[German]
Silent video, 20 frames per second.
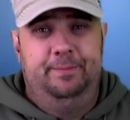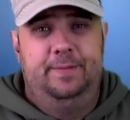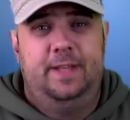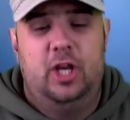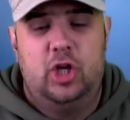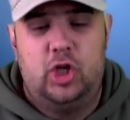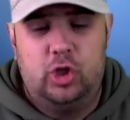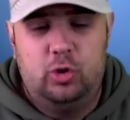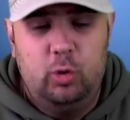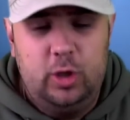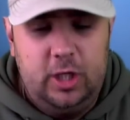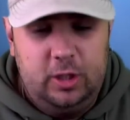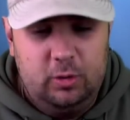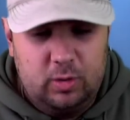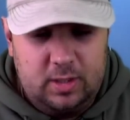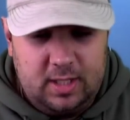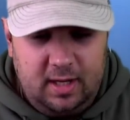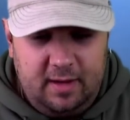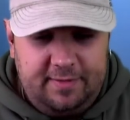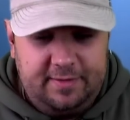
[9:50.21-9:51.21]
Der
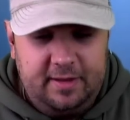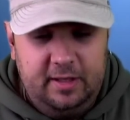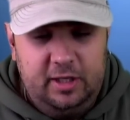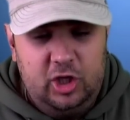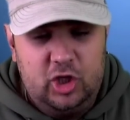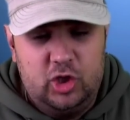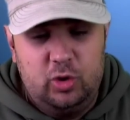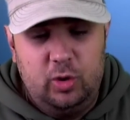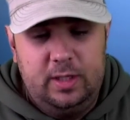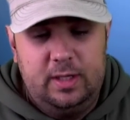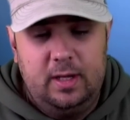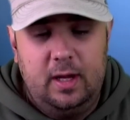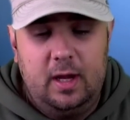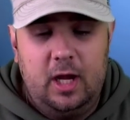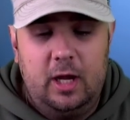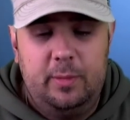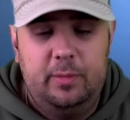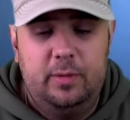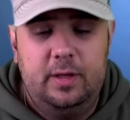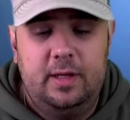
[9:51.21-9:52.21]
Studiogast, den ich heute
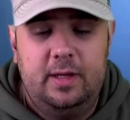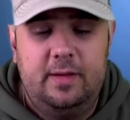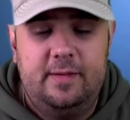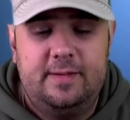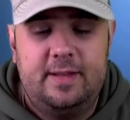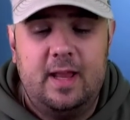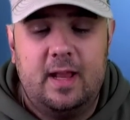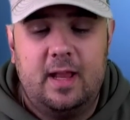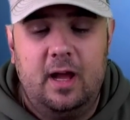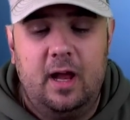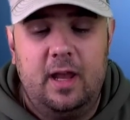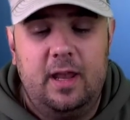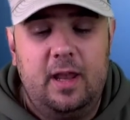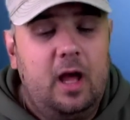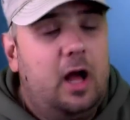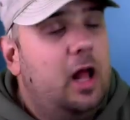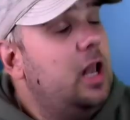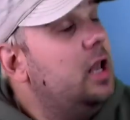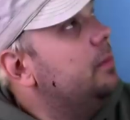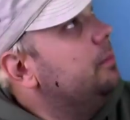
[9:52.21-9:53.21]
habe, ist der
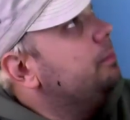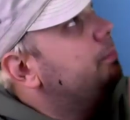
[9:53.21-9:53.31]
Kanal